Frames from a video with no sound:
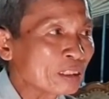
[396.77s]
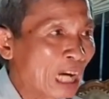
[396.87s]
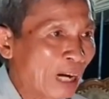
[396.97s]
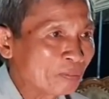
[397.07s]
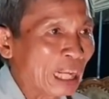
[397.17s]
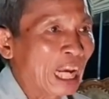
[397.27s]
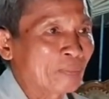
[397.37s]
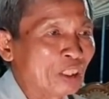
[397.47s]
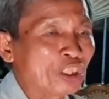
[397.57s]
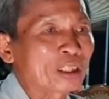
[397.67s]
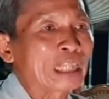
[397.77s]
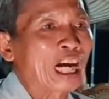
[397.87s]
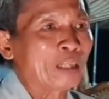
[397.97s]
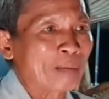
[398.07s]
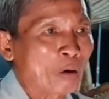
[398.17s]
Hôm nay mới được
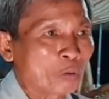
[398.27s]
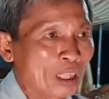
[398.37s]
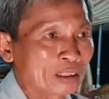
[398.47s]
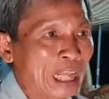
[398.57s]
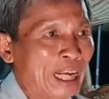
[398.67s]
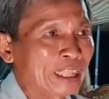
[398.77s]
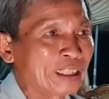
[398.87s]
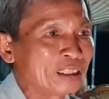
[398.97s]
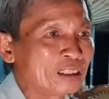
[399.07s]
lời màu đến tay